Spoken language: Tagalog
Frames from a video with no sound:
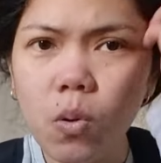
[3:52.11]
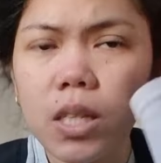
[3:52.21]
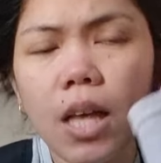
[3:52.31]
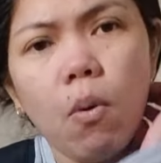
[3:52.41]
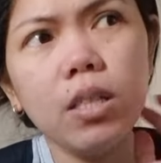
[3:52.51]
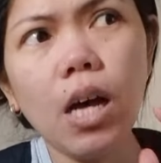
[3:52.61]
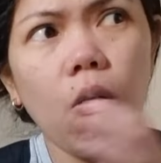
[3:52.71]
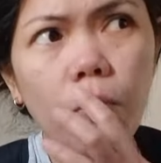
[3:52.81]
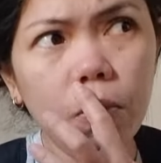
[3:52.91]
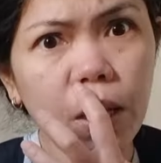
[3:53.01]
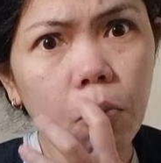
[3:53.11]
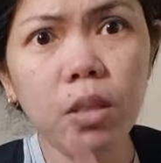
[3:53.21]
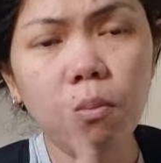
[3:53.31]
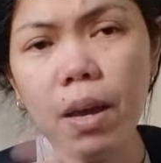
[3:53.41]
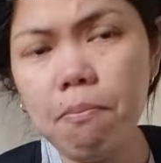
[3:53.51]
Tatawag daw between
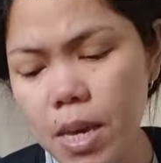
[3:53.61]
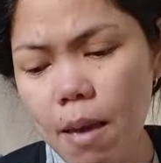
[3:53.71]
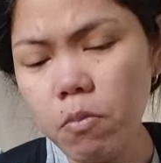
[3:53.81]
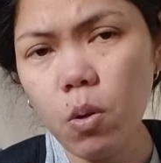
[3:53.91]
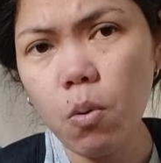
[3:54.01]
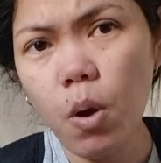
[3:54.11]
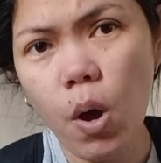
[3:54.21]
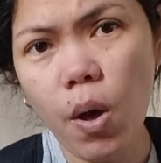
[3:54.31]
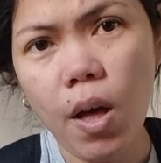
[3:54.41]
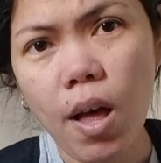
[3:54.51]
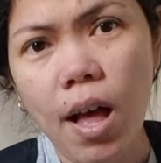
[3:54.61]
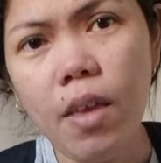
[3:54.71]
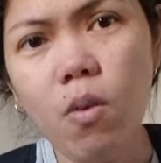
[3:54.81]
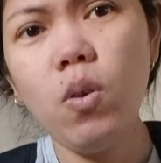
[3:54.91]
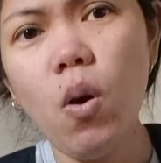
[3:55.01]
1 to 5 p.m. So
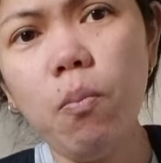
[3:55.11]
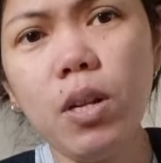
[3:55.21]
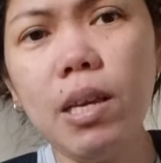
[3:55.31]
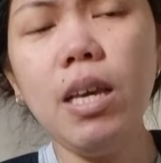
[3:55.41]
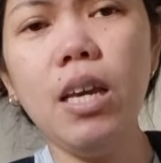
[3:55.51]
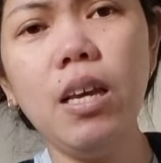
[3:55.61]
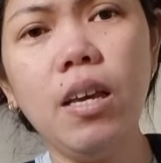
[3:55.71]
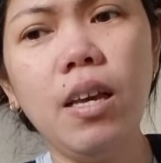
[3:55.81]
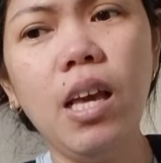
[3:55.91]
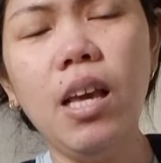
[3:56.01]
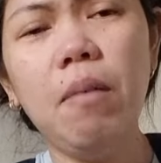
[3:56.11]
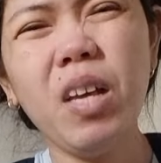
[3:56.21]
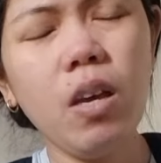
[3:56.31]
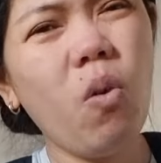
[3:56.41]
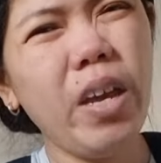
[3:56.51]
ayun, hopefully
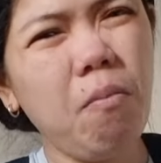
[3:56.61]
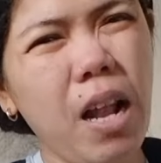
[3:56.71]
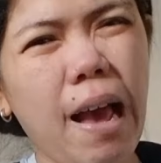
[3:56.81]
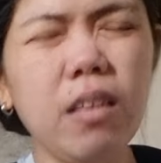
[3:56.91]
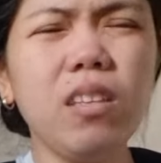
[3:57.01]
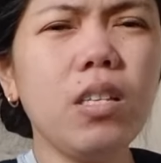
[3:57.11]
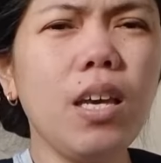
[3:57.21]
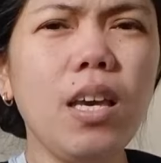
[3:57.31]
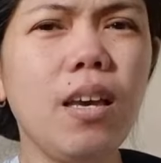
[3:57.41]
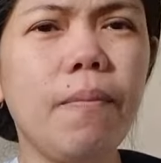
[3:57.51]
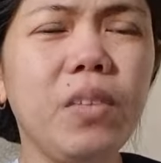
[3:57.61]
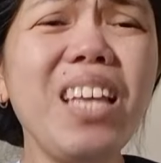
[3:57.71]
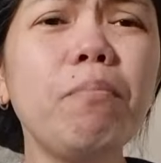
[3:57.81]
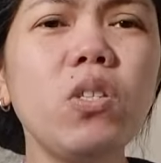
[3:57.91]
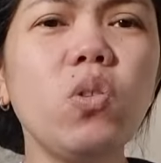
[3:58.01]
maging okay naman lahat kasi
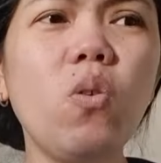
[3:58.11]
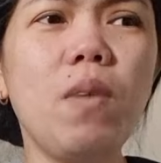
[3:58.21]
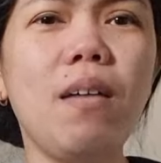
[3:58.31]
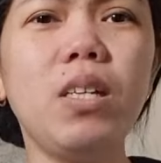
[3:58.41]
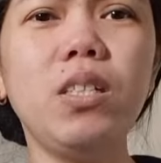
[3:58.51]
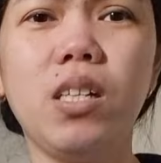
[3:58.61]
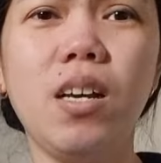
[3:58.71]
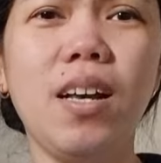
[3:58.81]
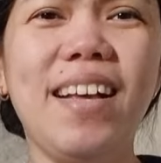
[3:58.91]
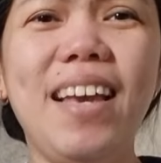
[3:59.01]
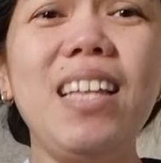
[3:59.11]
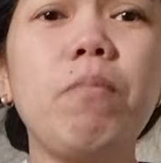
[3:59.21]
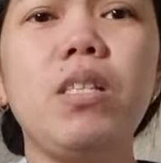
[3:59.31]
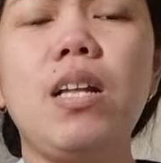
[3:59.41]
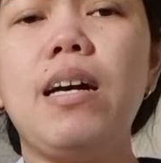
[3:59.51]
8 months to go mga besh. 8
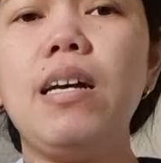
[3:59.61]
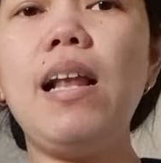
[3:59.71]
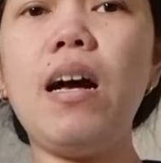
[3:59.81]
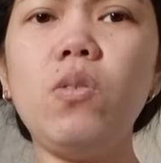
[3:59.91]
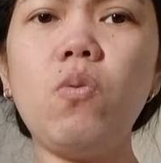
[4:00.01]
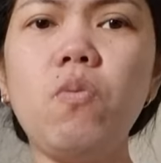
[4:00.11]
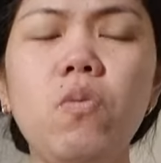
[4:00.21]
months na lang. Kailangan ko.